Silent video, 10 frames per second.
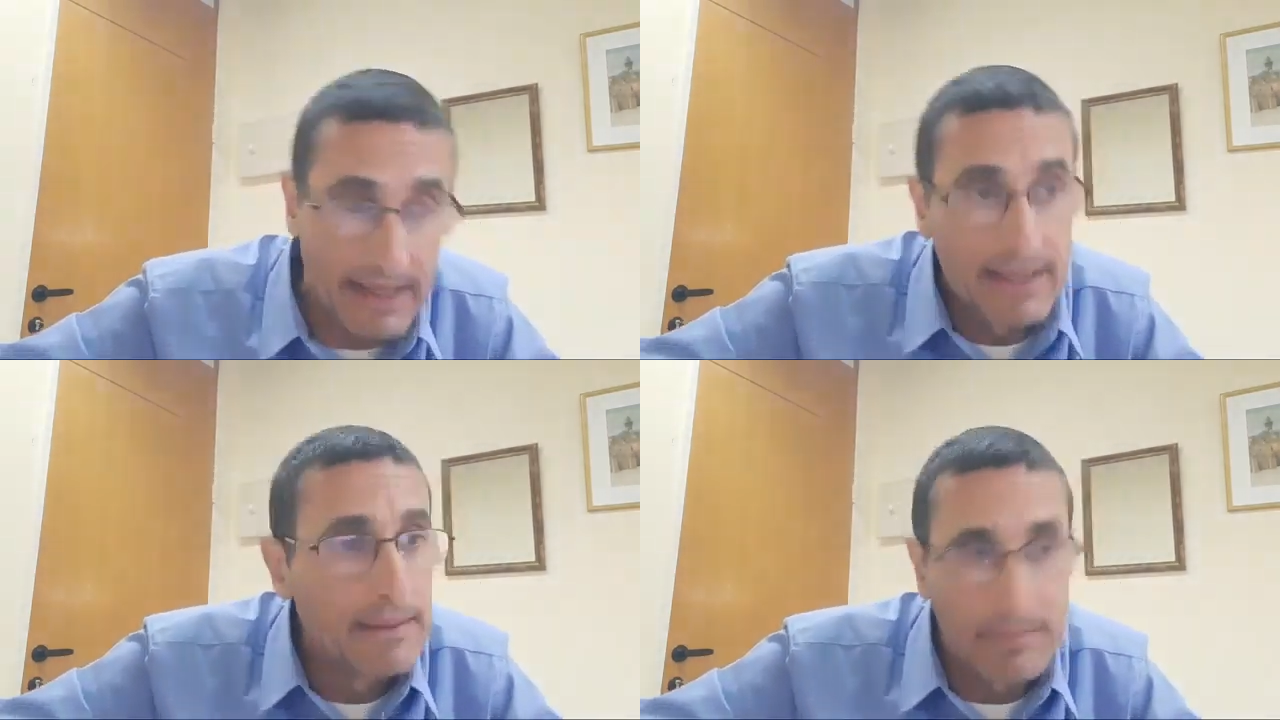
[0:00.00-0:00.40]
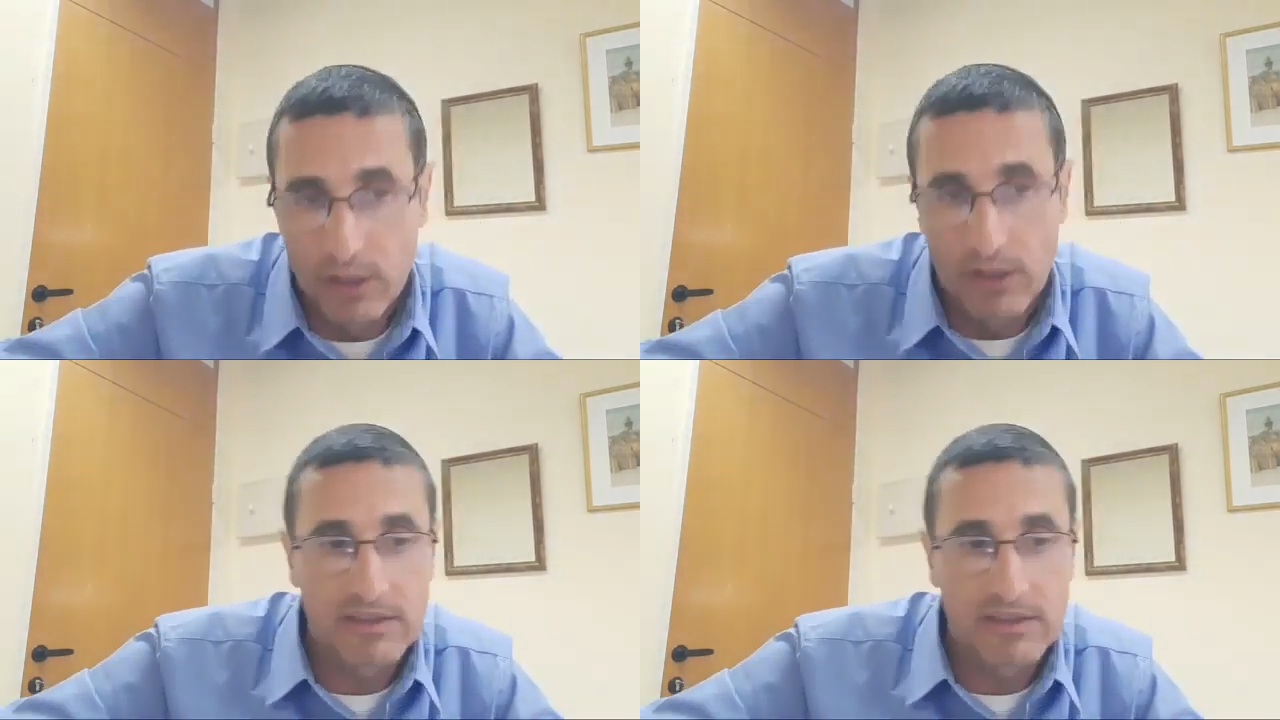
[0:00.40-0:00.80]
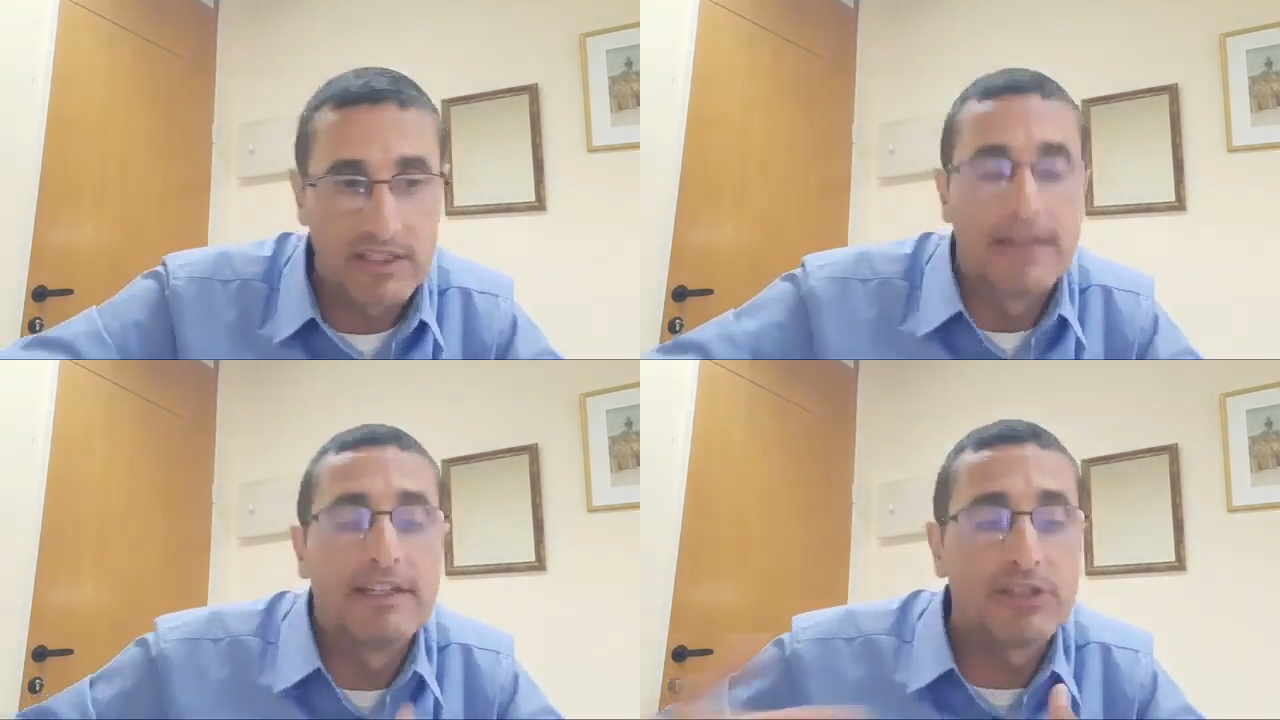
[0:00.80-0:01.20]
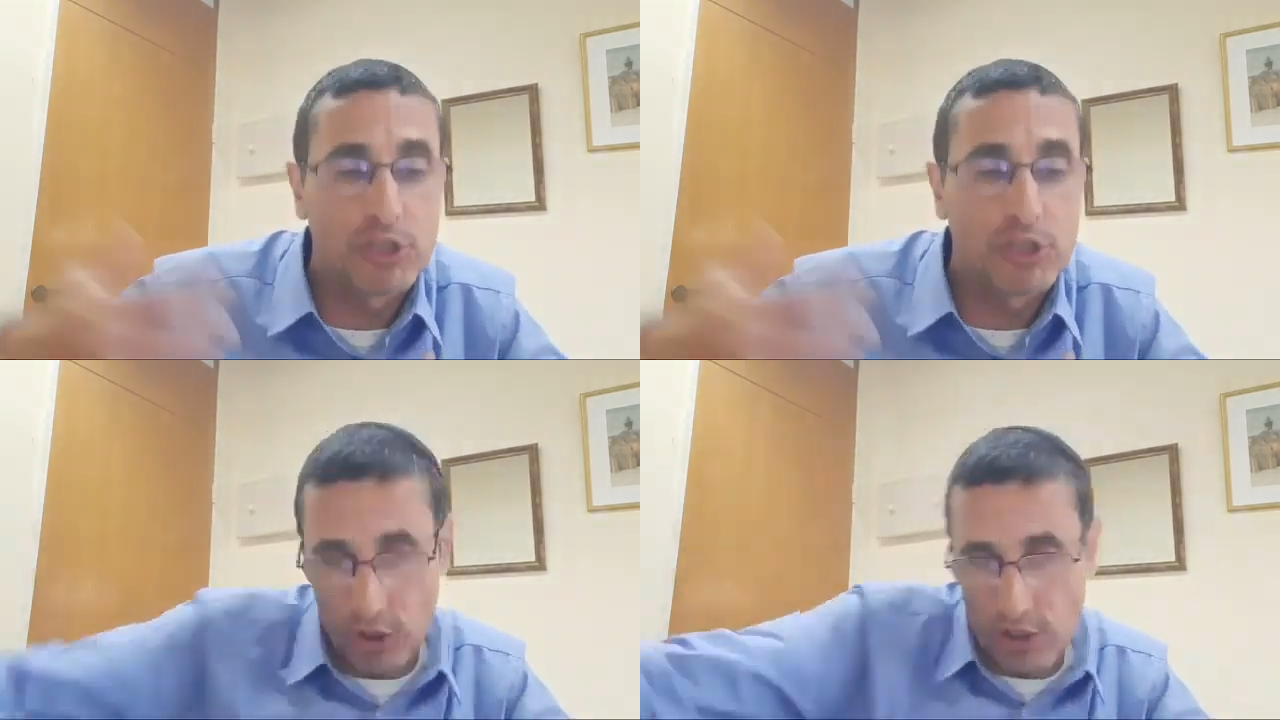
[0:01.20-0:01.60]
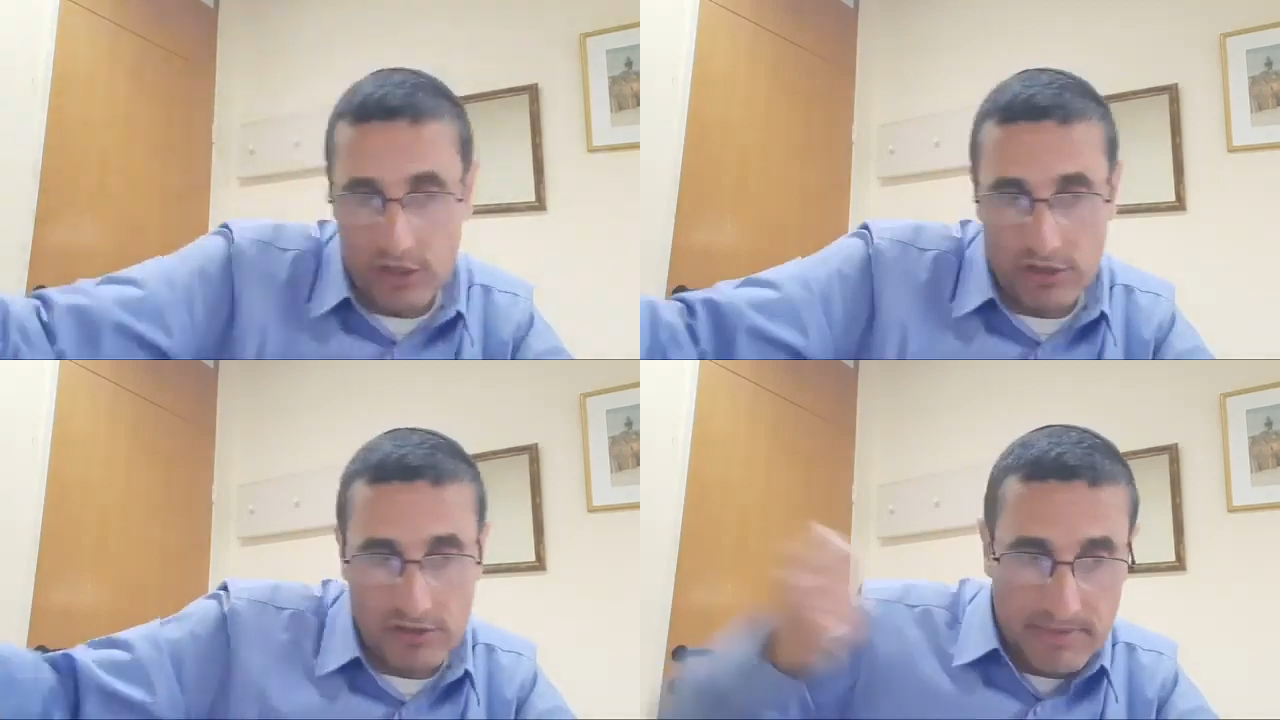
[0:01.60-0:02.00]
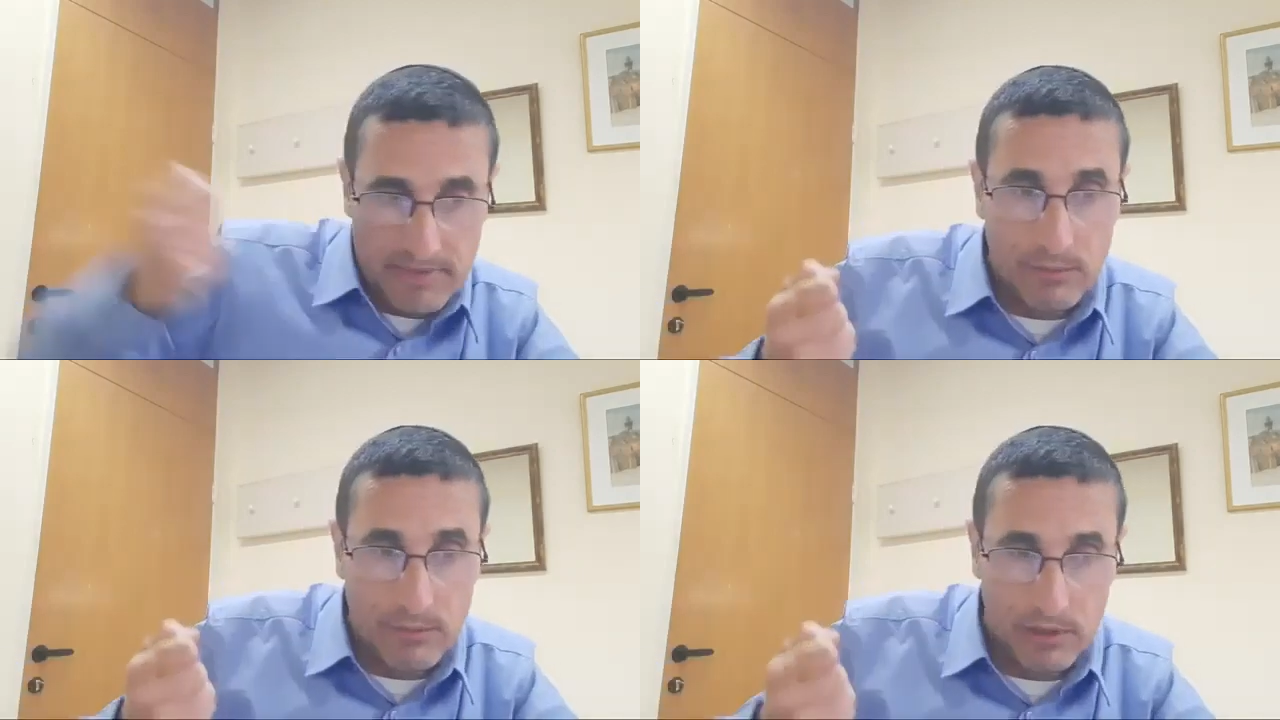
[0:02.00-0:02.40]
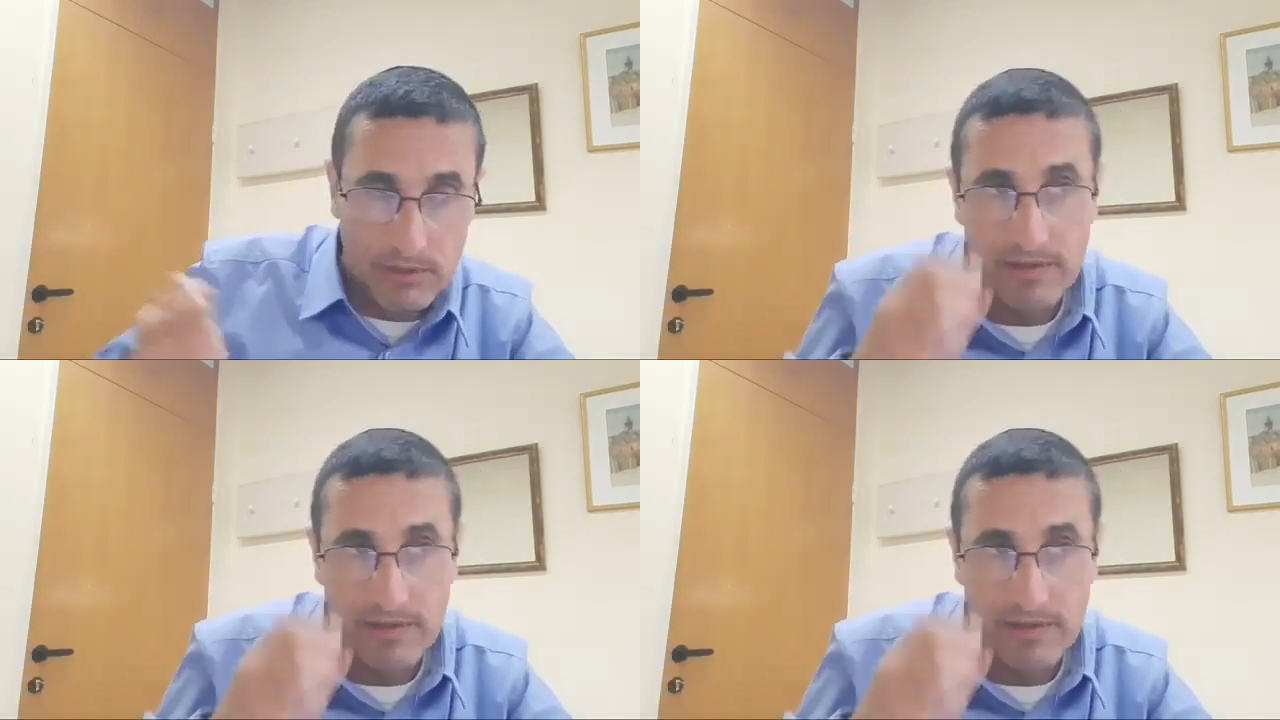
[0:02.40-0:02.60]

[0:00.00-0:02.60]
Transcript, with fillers: pero ¿quién hizo todo? Dios me salvó.